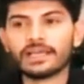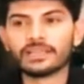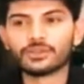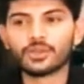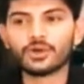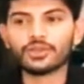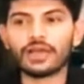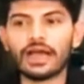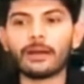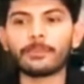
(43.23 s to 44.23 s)
तो
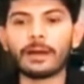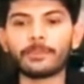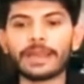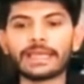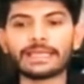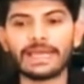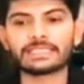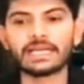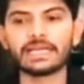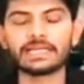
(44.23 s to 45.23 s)
आप अपना एक
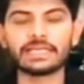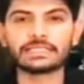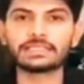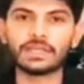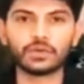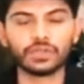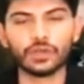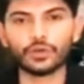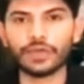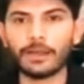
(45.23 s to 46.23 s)
नेचुरल इंटरेस्ट जरूर
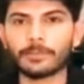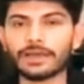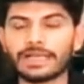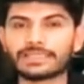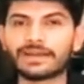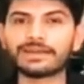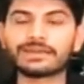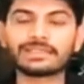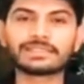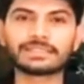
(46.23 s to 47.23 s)
देखो कि आपका नेचुरल
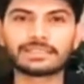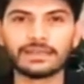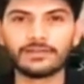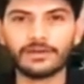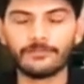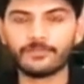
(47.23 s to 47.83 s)
इंटरेस्ट किस तरफ है ठीक